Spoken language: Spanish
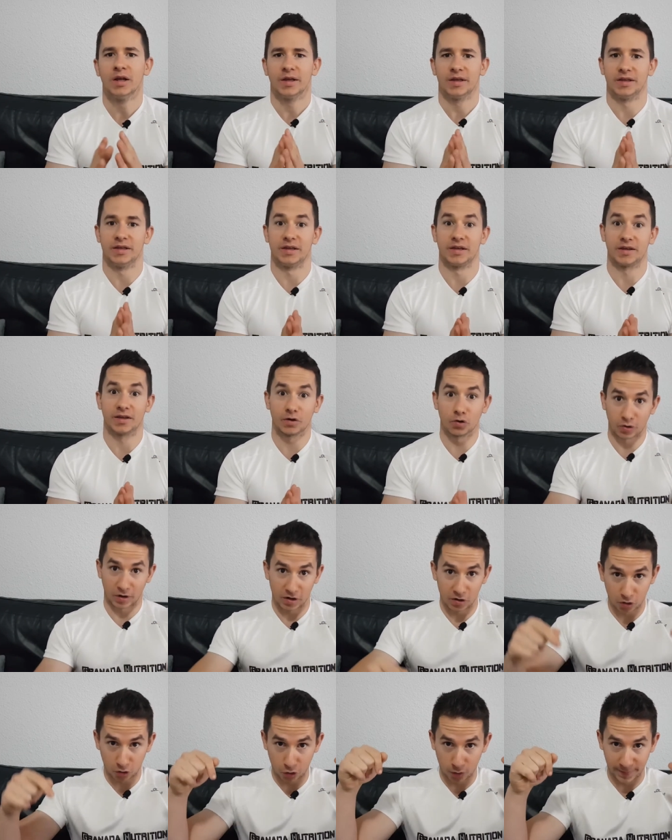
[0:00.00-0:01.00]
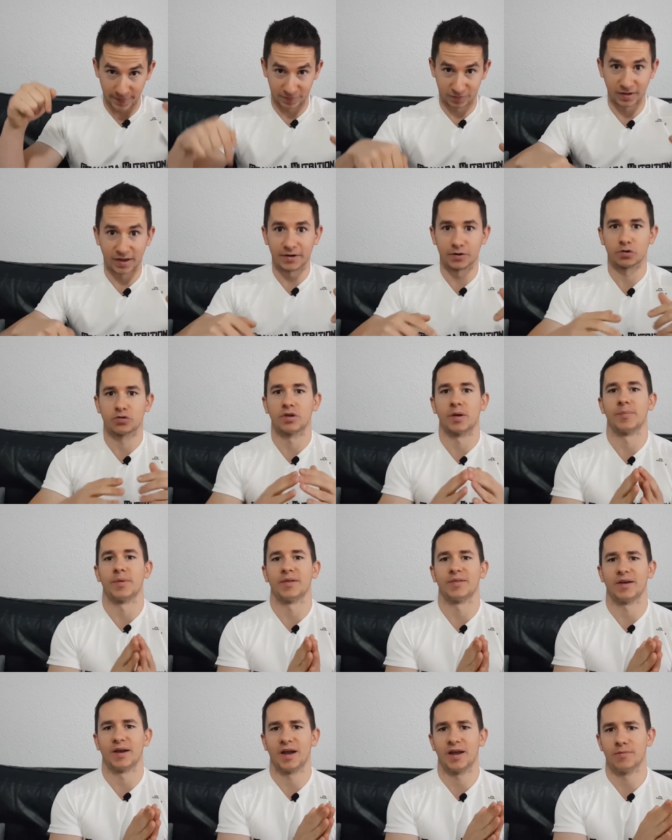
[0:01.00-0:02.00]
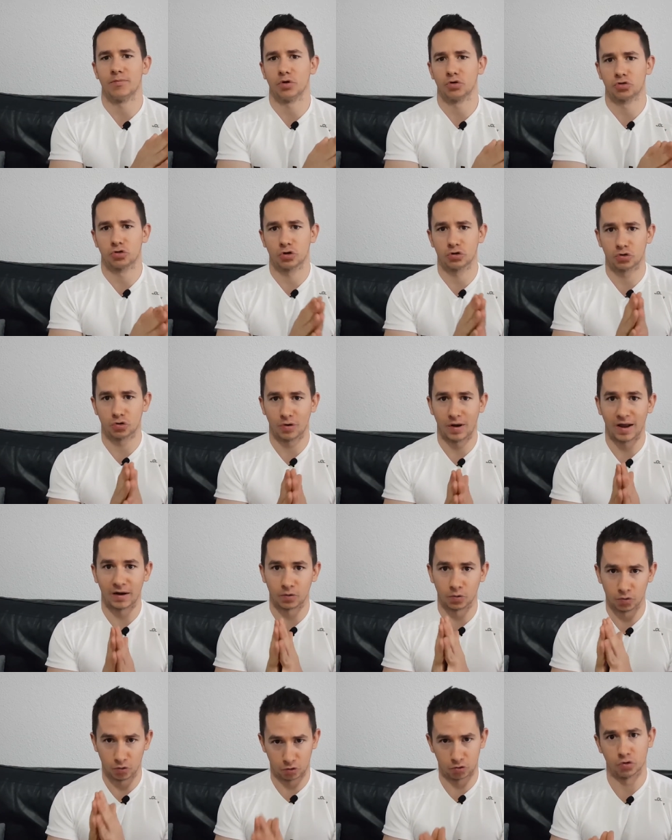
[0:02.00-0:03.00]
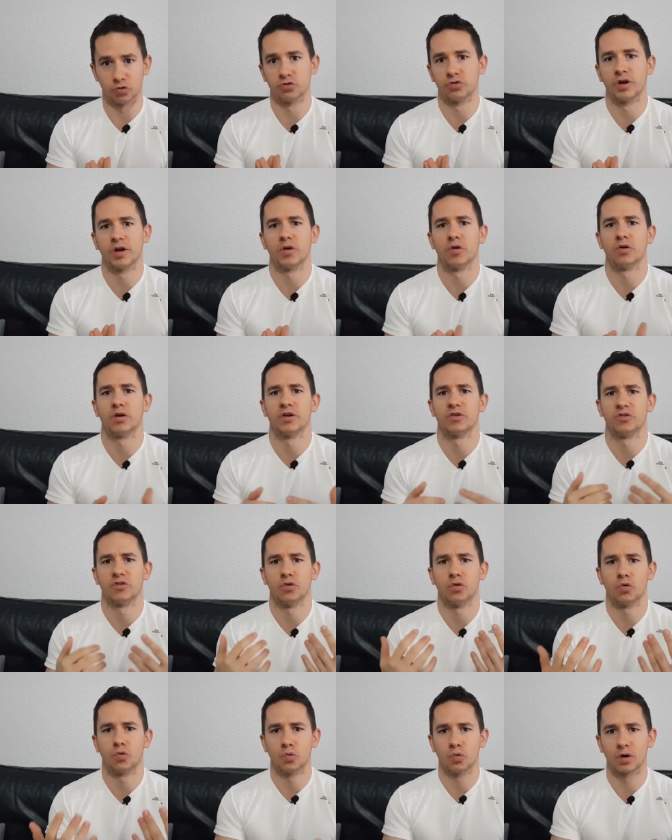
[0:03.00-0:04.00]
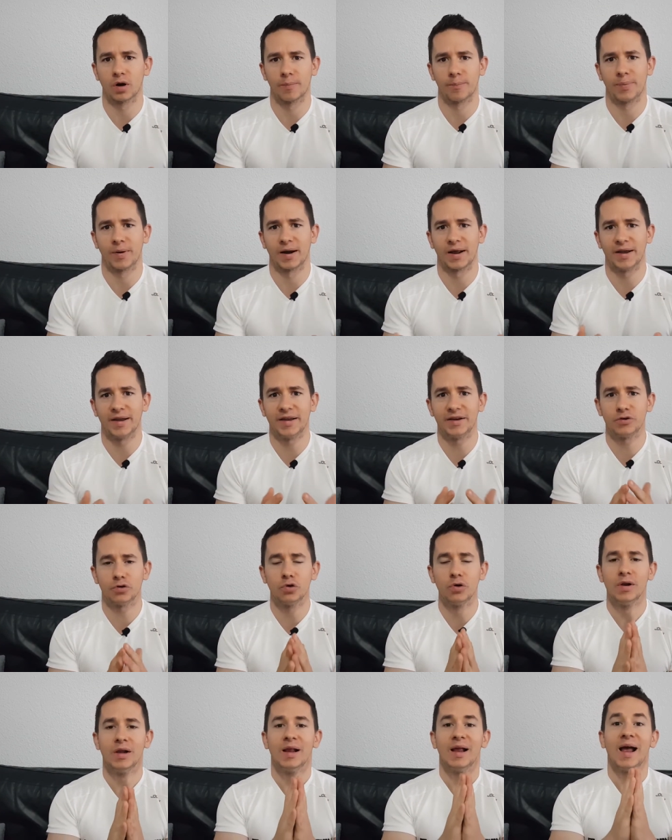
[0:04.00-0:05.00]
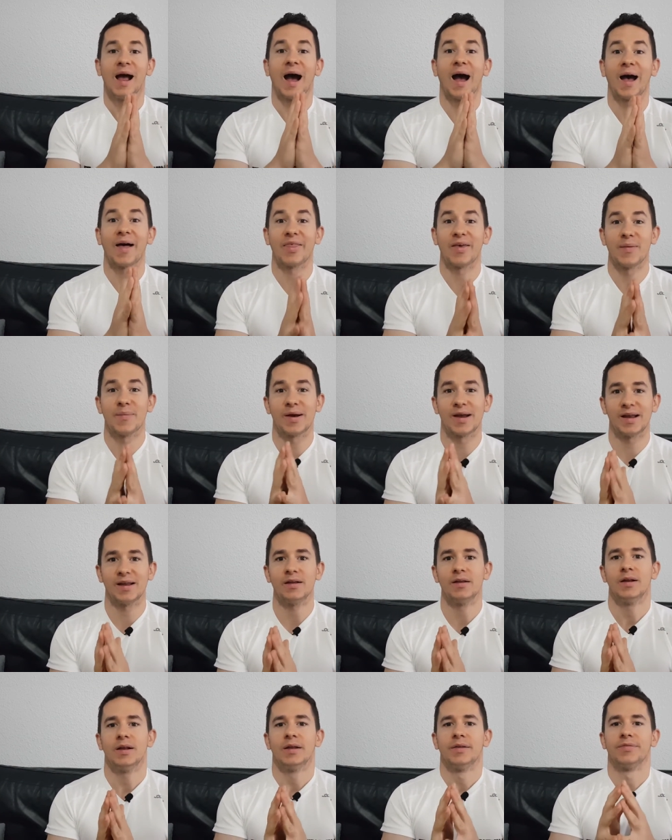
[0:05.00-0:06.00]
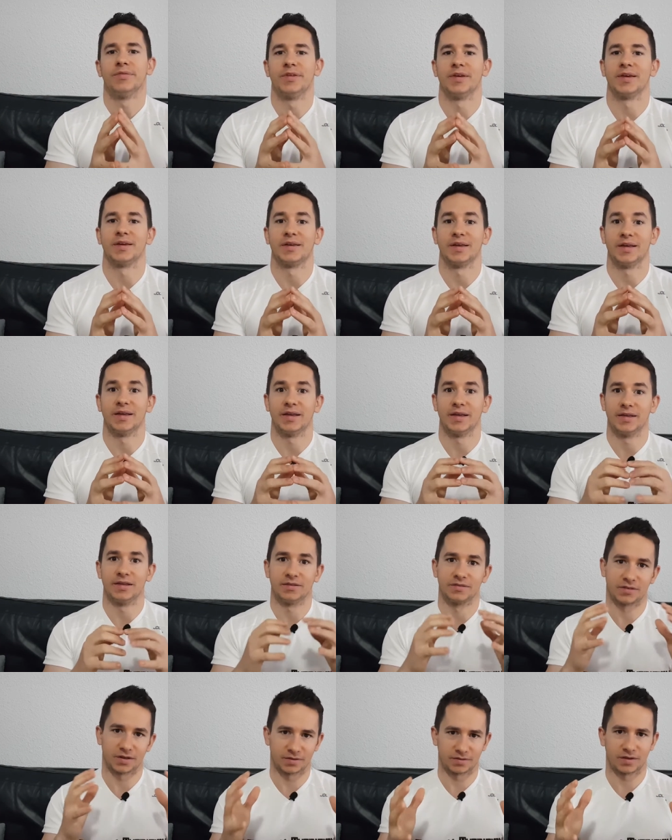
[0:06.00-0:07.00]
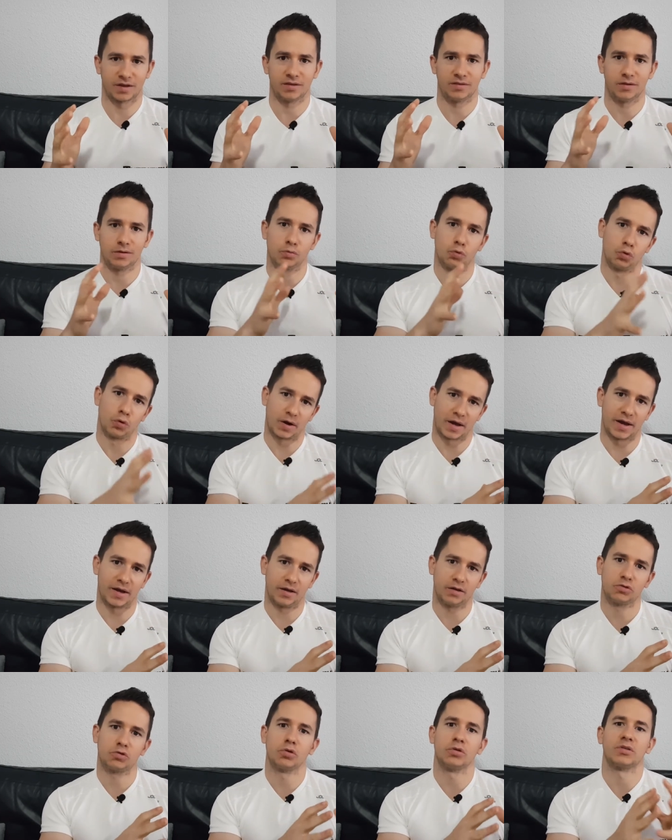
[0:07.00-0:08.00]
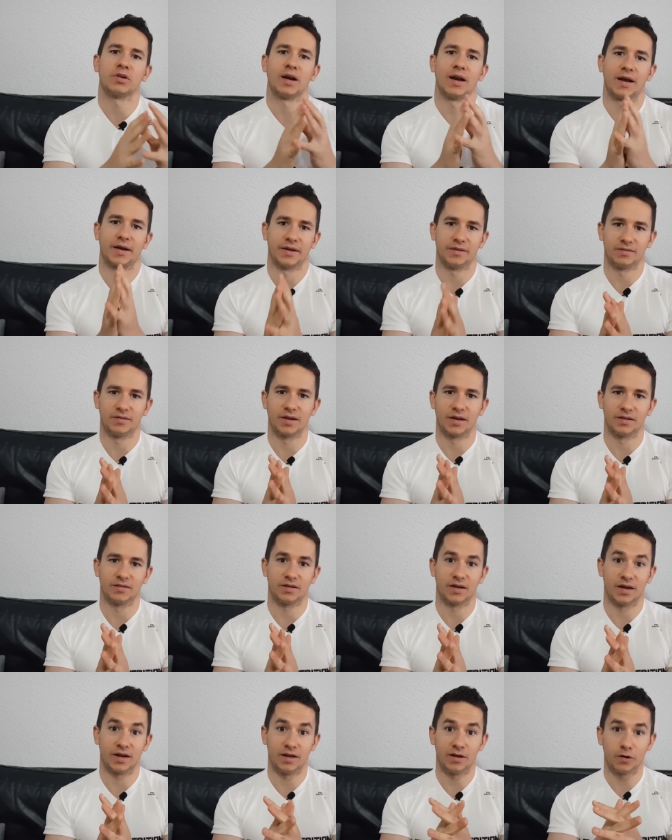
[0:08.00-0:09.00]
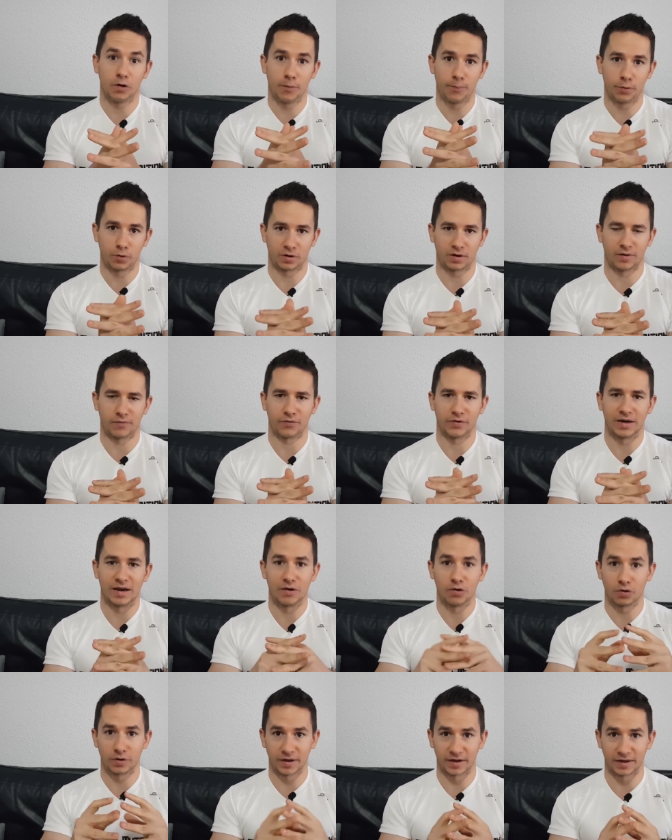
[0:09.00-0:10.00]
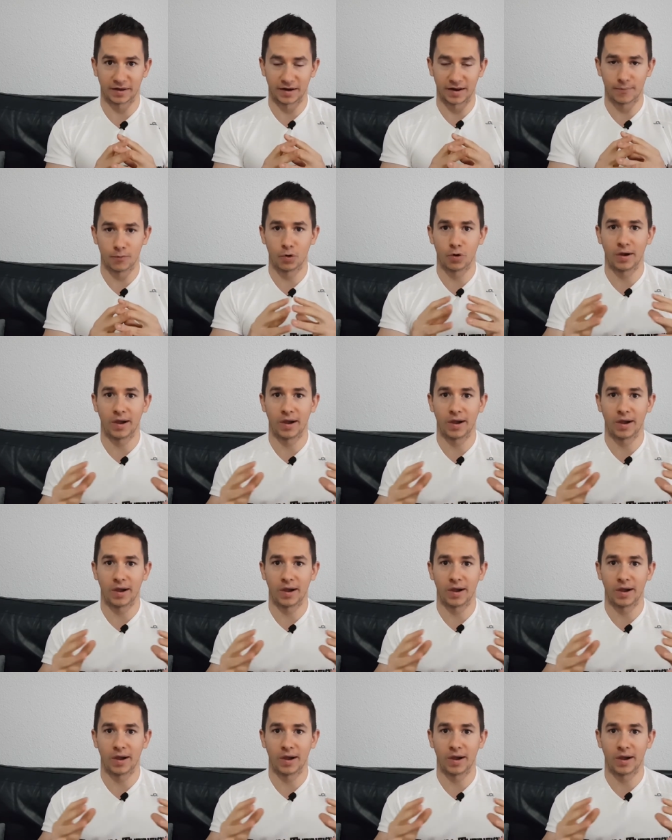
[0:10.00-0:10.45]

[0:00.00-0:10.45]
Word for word: y quiero que en los comentarios también dejéis vosotros algunos consejos que se os ocurran para ello, además de que intentéis divulgar esto entre la gente que tiene hijos porque al final lo que queremos